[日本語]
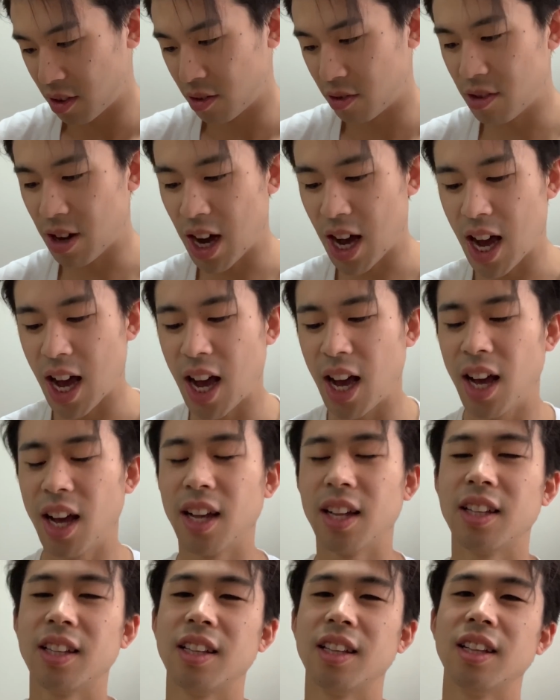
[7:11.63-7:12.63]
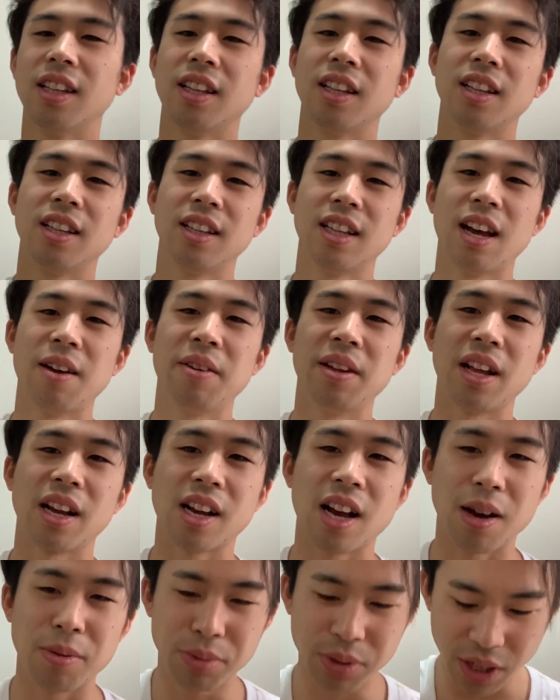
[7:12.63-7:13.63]
うわあダメだ。
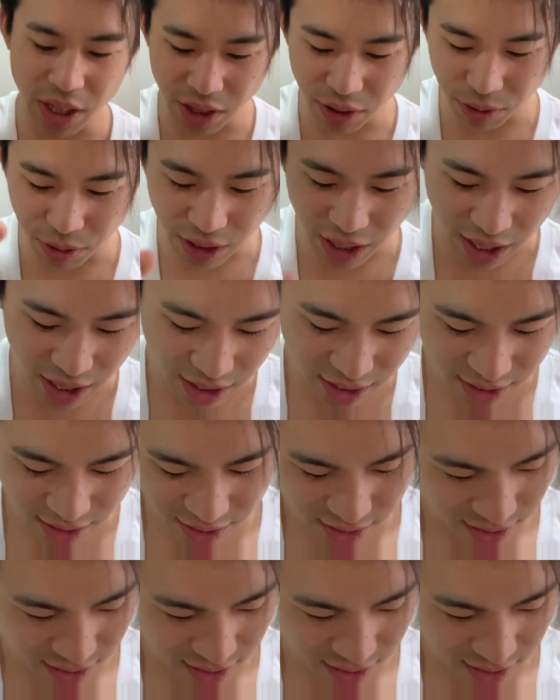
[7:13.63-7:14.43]
かぶりんごだ。